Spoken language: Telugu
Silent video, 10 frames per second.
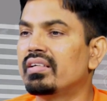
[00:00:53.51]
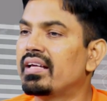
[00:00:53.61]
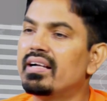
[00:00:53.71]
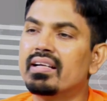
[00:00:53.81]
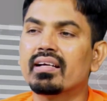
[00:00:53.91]

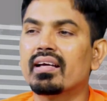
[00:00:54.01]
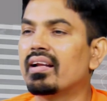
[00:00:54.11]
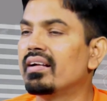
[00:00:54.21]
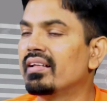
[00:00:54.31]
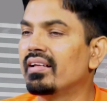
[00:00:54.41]
డైరెక్ట్గా
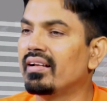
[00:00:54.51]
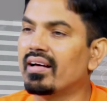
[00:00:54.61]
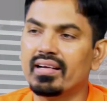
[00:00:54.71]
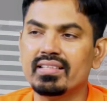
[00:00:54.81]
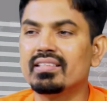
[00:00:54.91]
ఎలాంటి
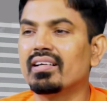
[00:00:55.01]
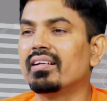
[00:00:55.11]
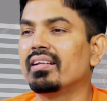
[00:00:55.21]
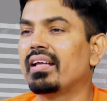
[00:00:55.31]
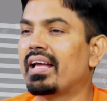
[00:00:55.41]
నాలెడ్జ్
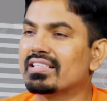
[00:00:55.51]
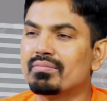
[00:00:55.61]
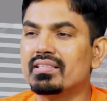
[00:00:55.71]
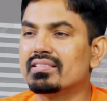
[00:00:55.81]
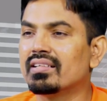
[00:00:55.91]
కానీ
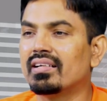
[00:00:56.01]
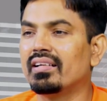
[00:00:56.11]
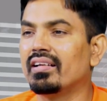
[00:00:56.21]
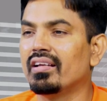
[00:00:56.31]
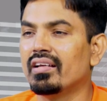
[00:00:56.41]
ఎక్స్పీరియన్స్ కానీ